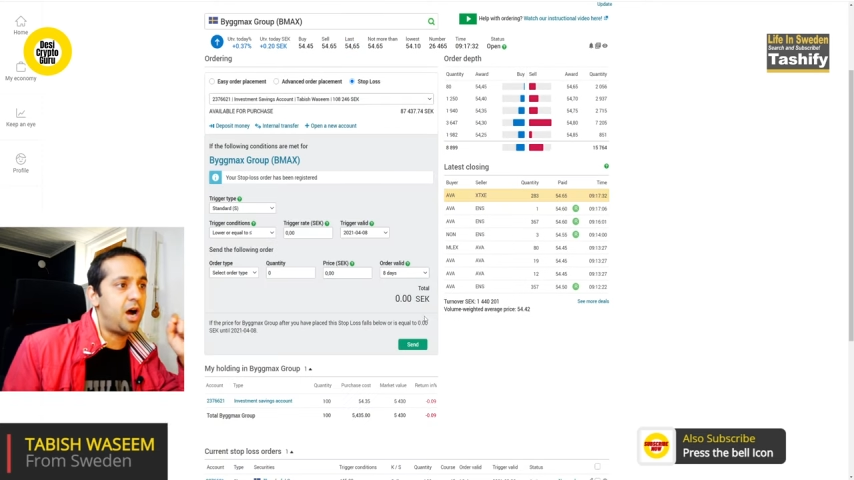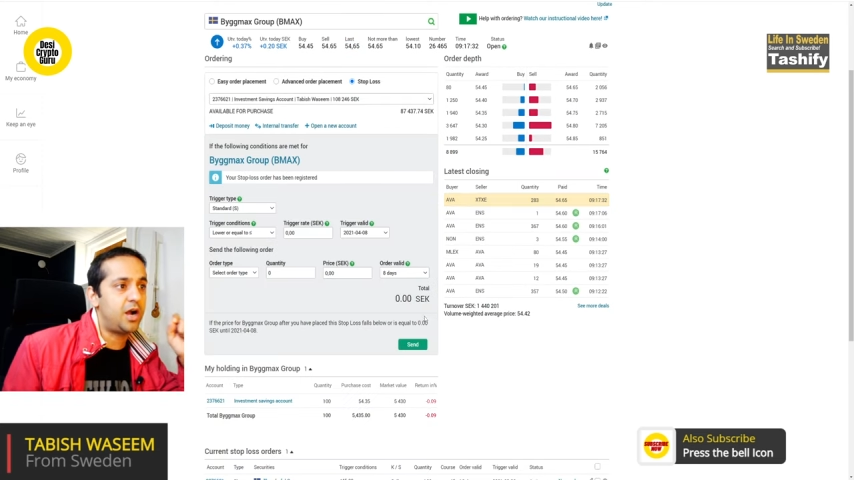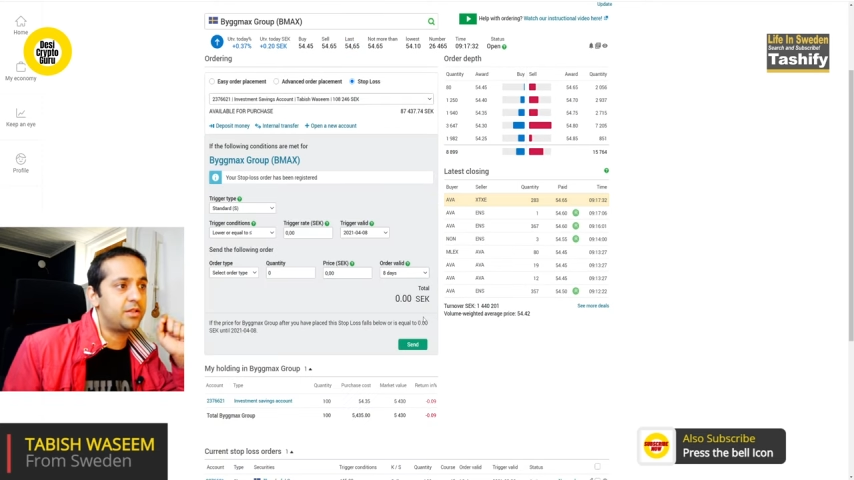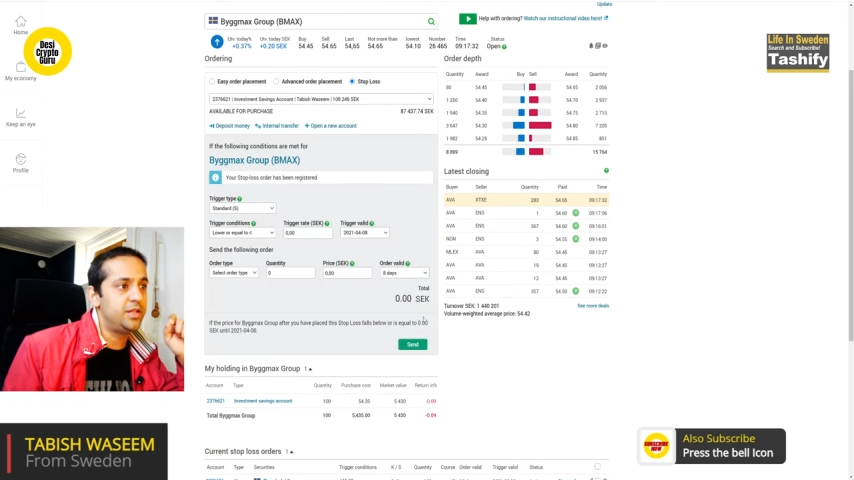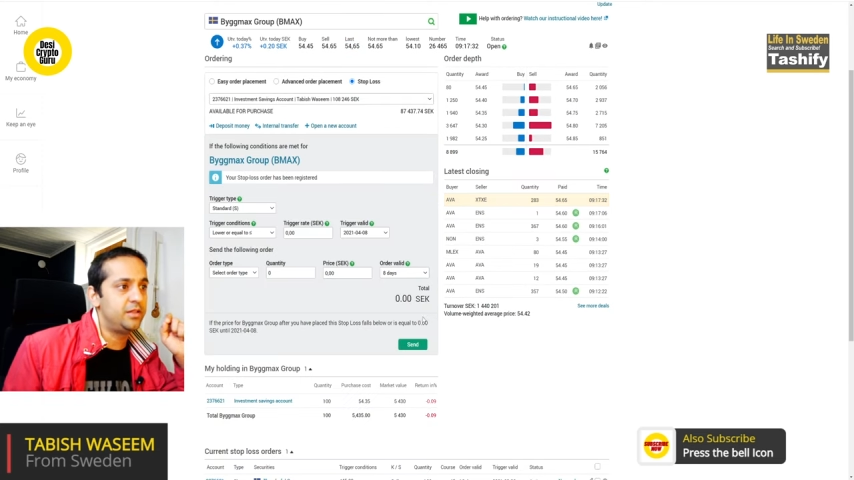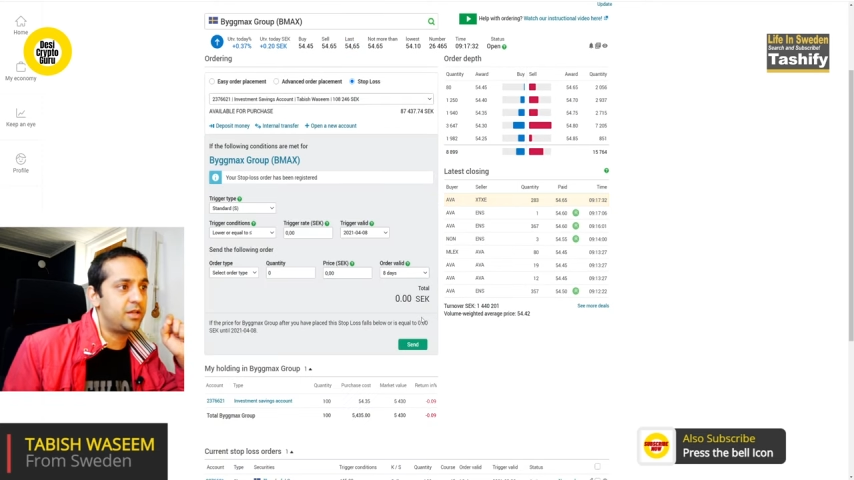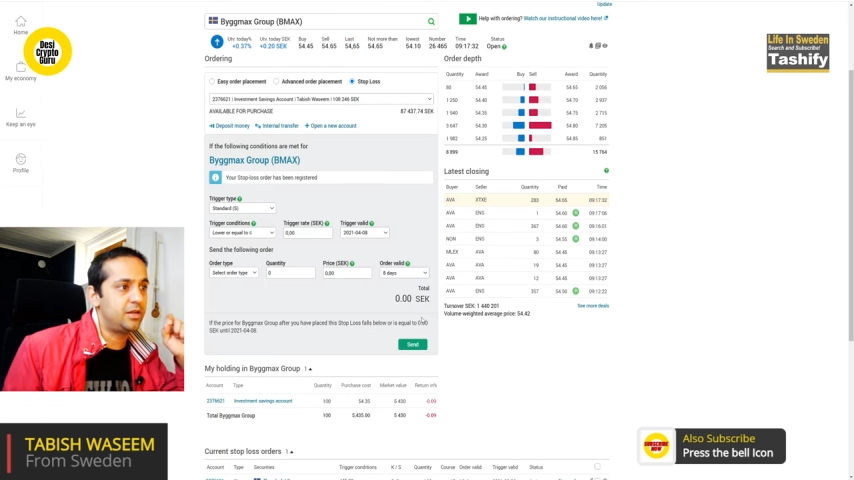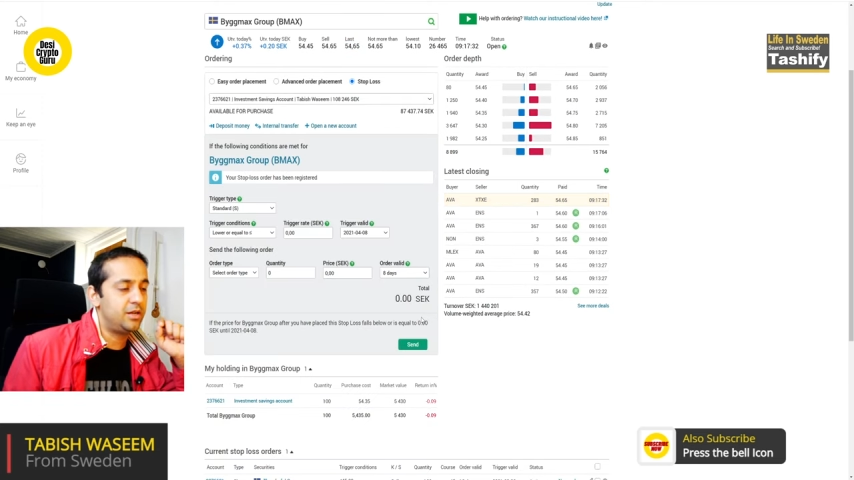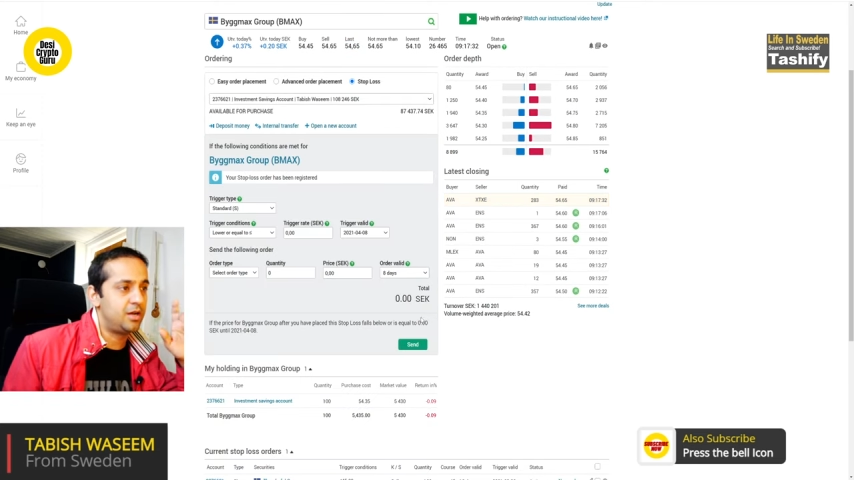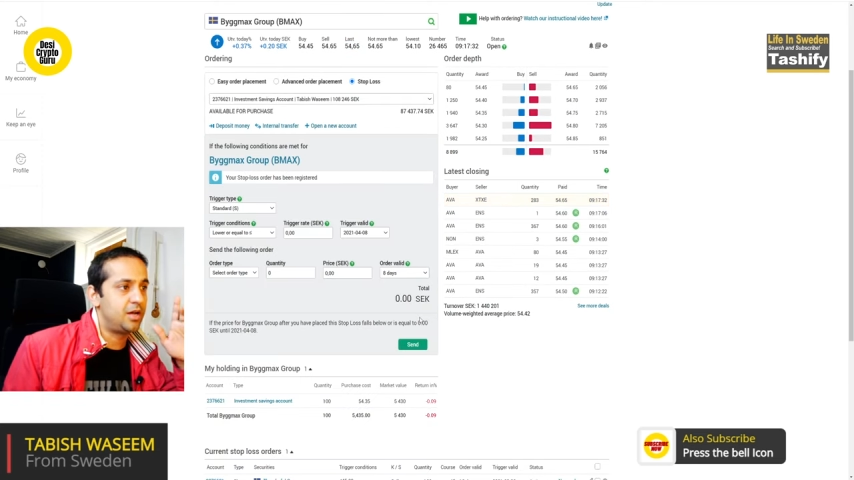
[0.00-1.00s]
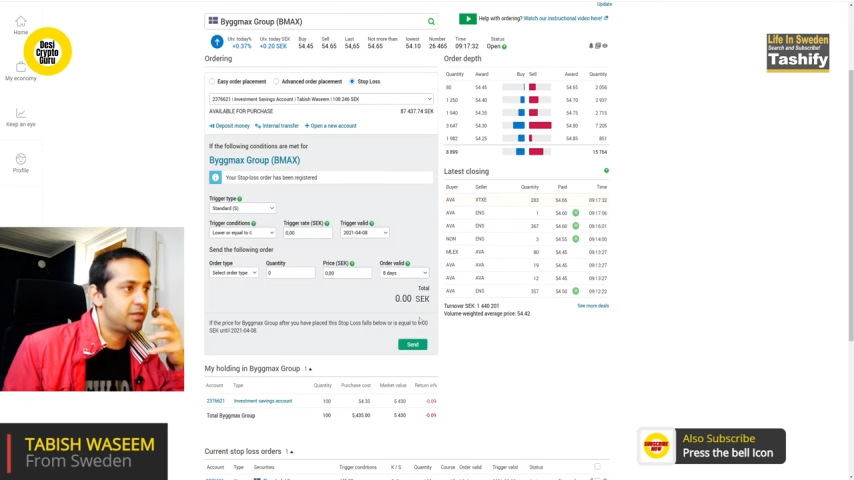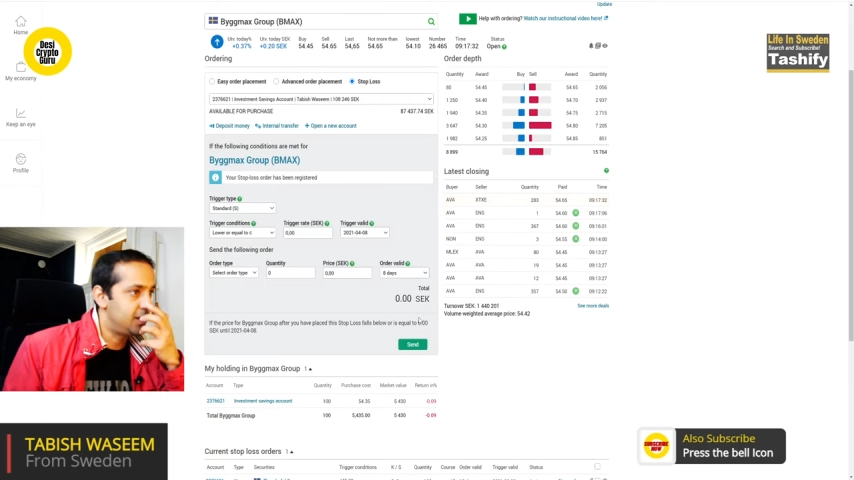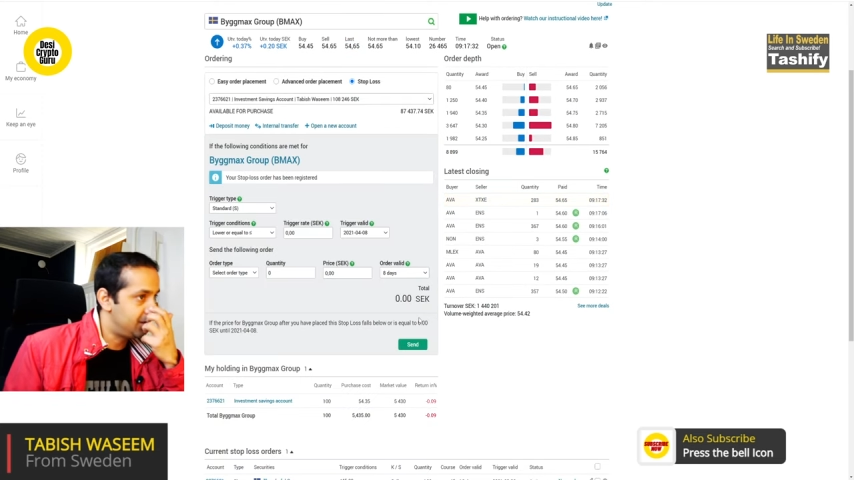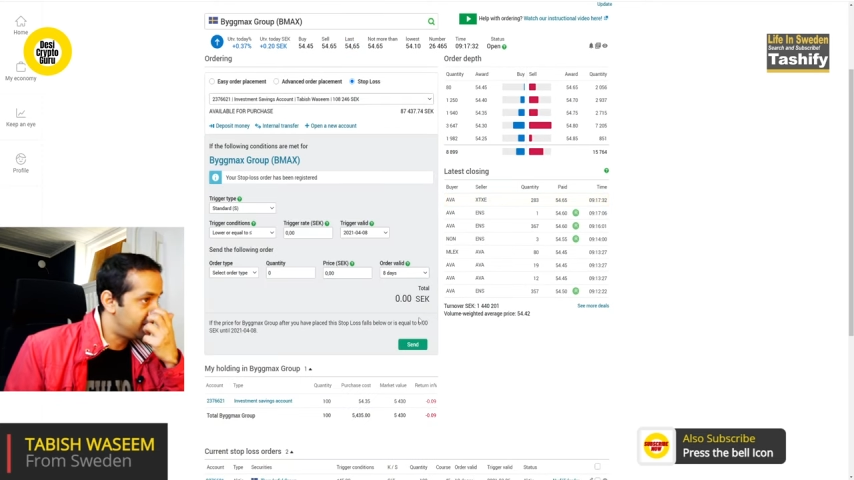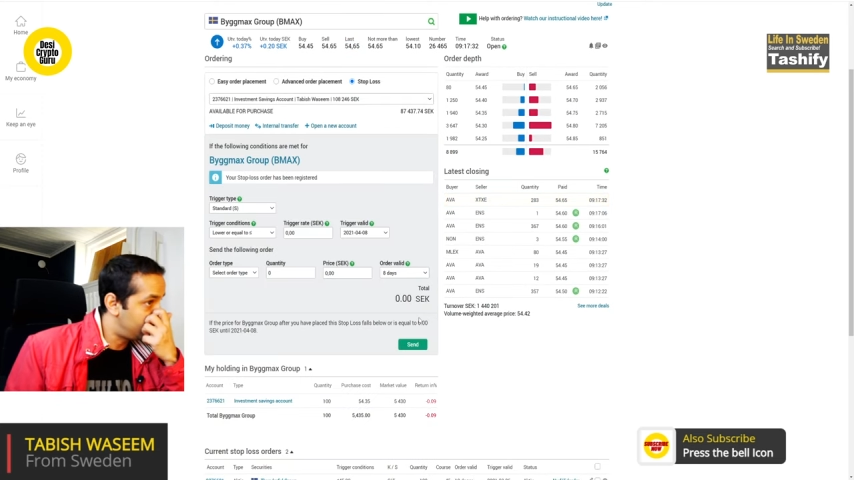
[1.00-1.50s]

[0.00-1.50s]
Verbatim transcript: आठ दिन तक लगा दिया है